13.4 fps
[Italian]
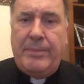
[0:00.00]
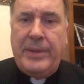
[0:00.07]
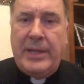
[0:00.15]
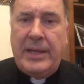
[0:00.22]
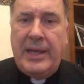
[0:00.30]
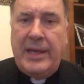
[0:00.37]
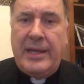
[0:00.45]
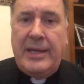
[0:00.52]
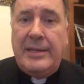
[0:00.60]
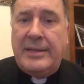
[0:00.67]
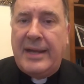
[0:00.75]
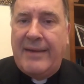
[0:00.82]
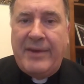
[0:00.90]
perché chi
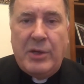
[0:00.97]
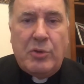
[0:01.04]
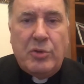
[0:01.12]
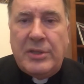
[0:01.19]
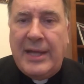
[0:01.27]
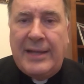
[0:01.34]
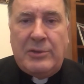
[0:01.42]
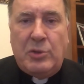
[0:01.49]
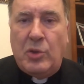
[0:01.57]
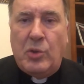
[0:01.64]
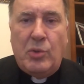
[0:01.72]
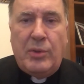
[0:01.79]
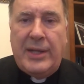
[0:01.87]
entrava in
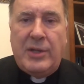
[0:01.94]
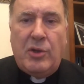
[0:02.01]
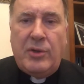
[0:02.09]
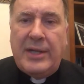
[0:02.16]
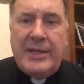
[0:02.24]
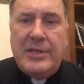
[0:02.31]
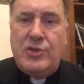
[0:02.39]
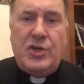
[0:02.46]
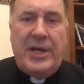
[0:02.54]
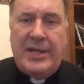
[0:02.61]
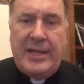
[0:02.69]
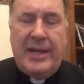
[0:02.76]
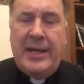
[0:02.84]
contatto con una donna del
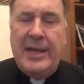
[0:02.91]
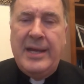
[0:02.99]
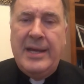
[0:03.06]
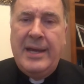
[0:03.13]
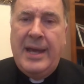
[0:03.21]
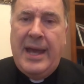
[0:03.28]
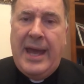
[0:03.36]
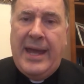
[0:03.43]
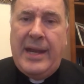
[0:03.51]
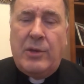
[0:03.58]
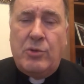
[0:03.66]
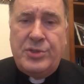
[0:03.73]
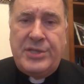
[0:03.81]
genere
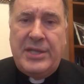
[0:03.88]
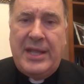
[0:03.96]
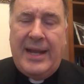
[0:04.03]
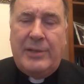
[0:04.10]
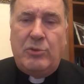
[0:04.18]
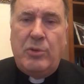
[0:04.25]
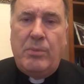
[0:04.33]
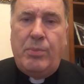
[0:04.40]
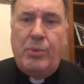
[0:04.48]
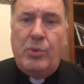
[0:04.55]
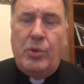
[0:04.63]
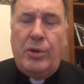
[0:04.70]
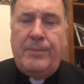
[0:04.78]
era considerato
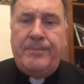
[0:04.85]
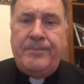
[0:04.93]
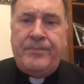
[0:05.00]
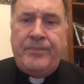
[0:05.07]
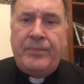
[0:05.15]
impuro.